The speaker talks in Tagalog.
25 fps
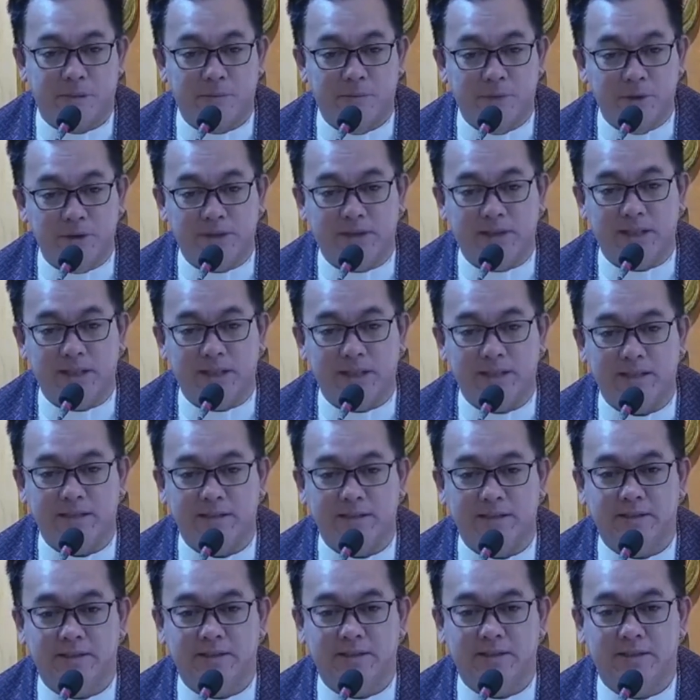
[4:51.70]
mabuti,
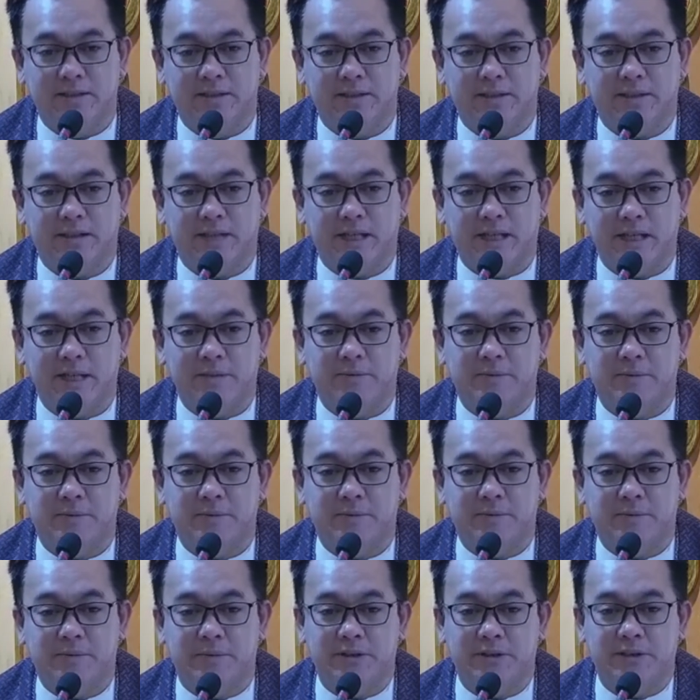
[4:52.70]
kaya
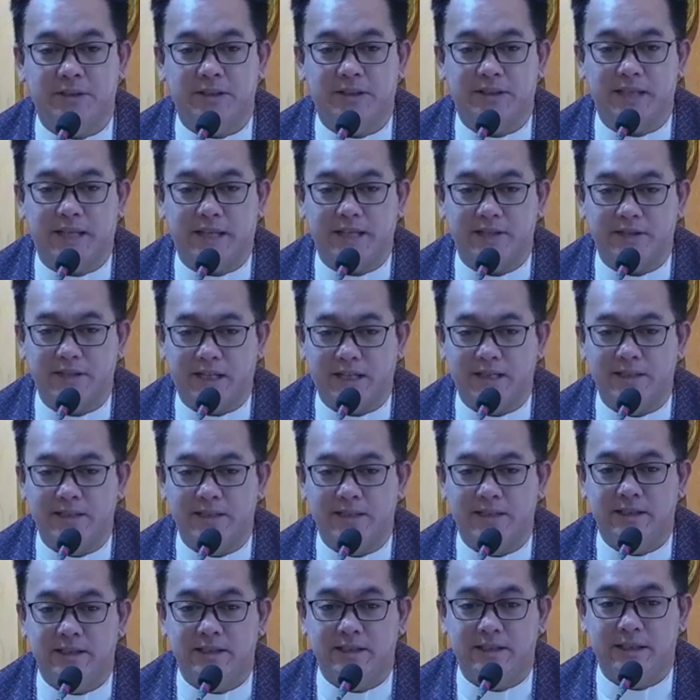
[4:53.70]
punta tayo sa
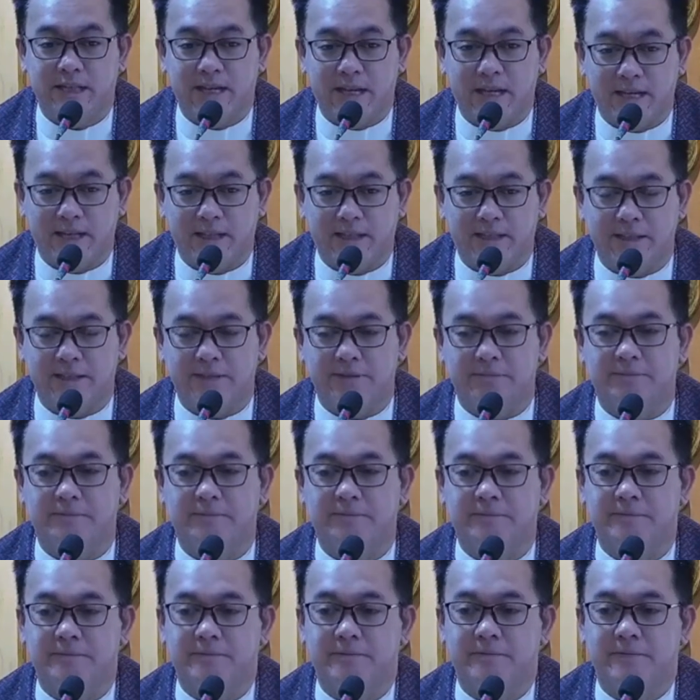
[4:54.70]
langit.
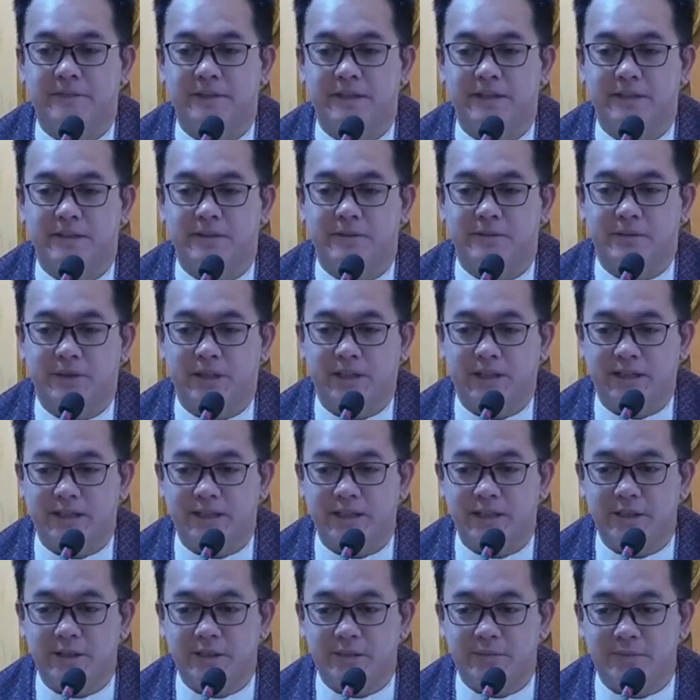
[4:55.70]

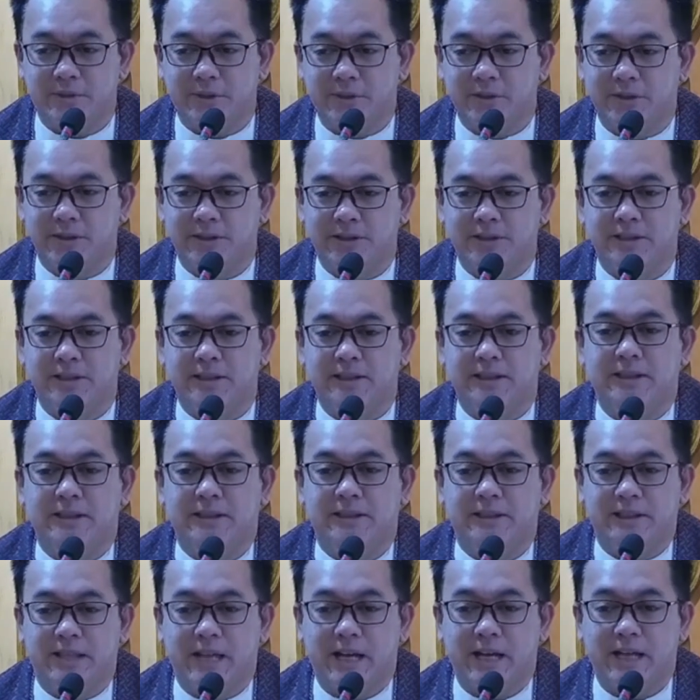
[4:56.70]
Ulitin ko po,
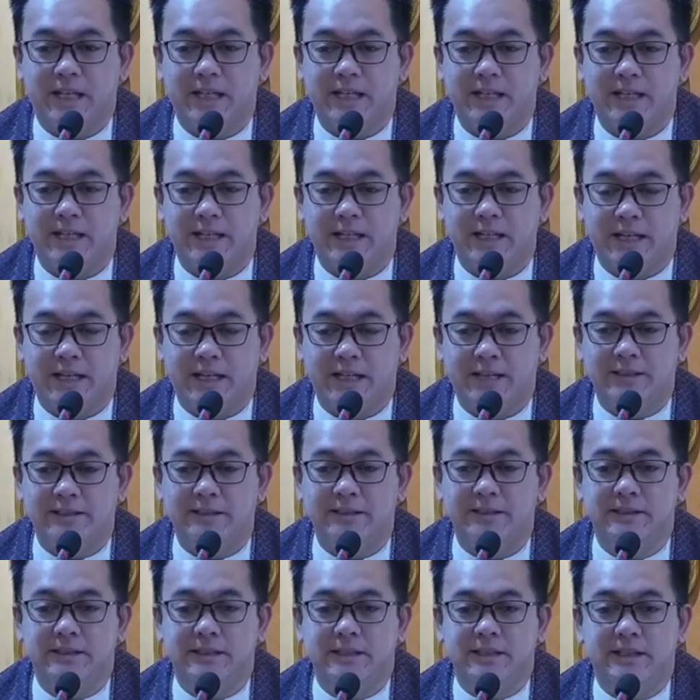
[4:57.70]
dahil
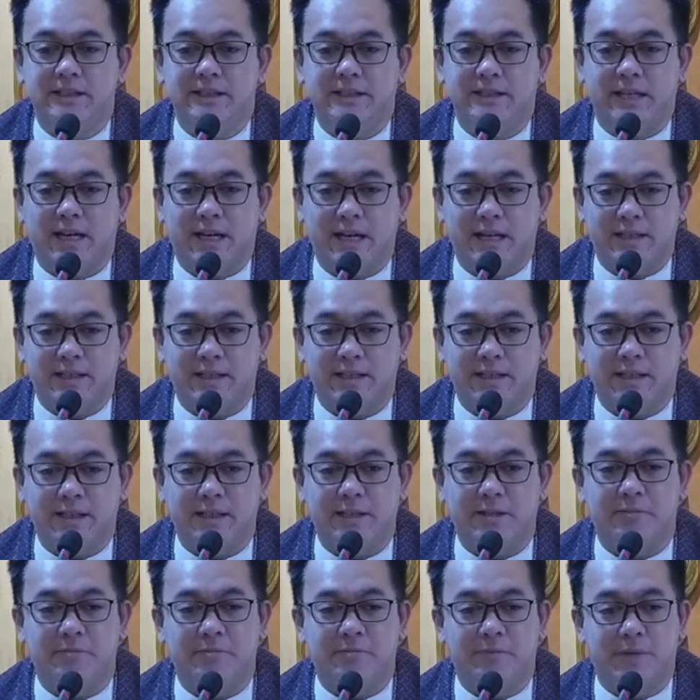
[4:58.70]
yan sa
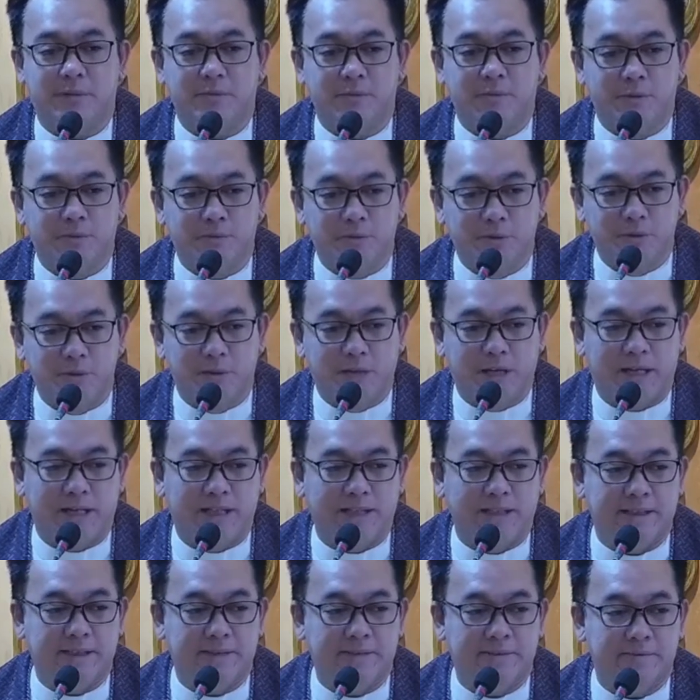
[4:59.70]
ating
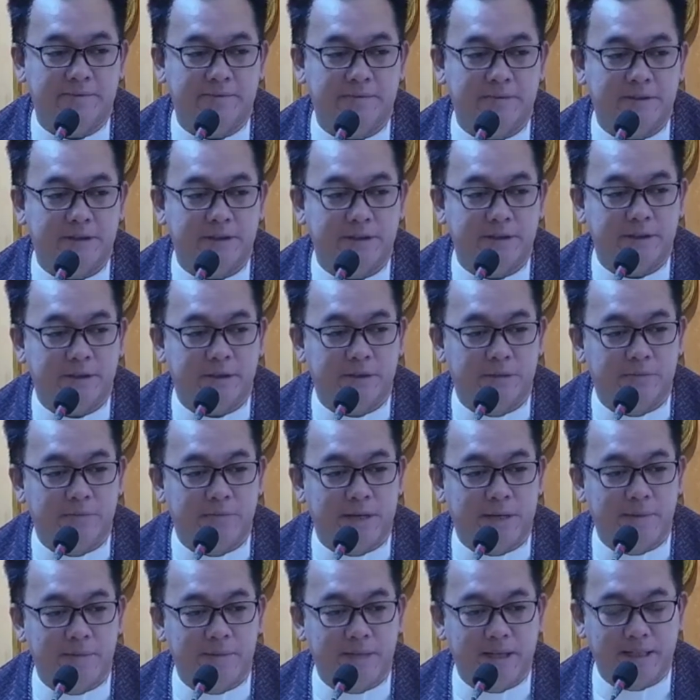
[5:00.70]
pamumuhay.
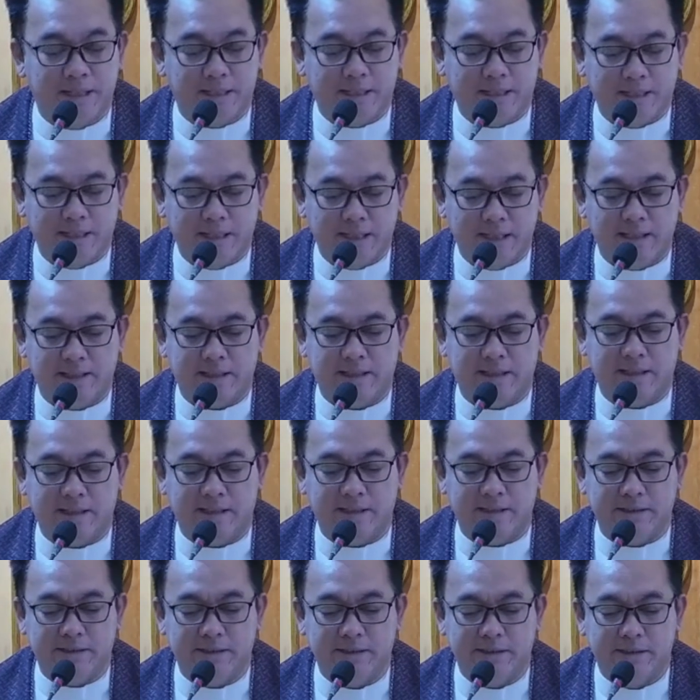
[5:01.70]
Kung babalikan
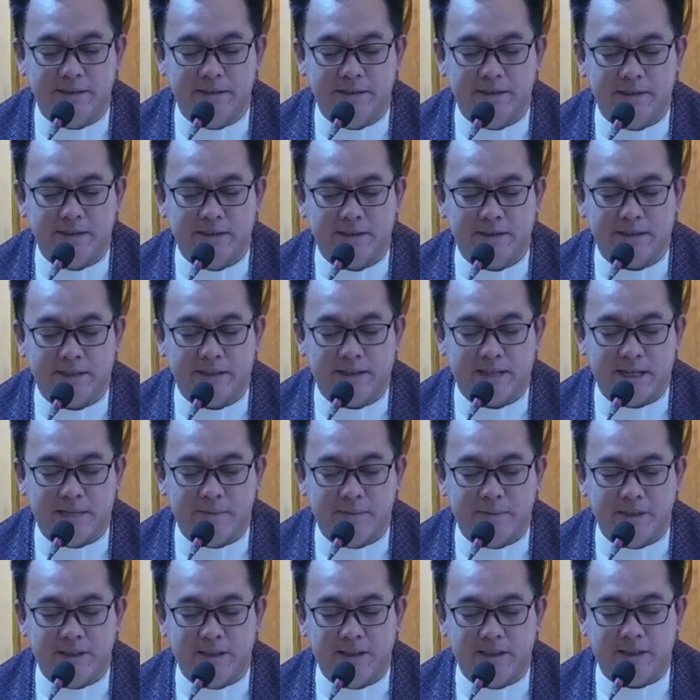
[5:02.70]
natin,
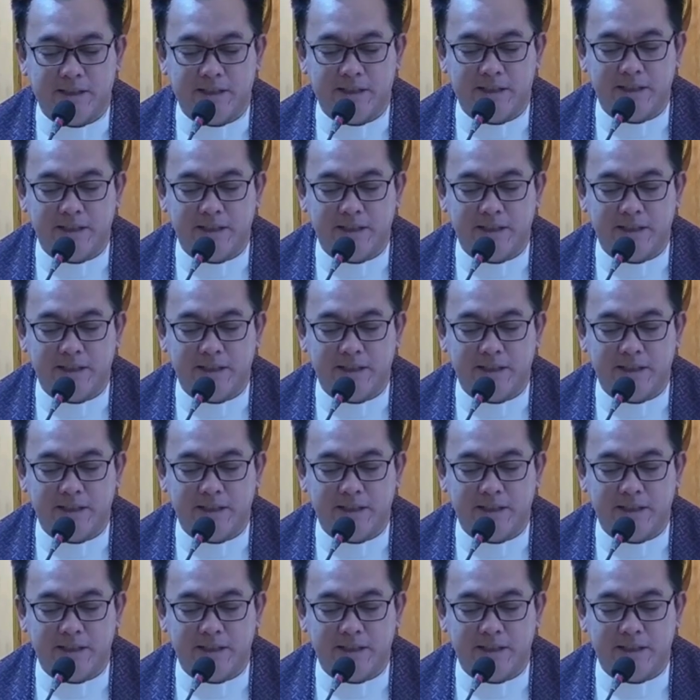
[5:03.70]
sinabi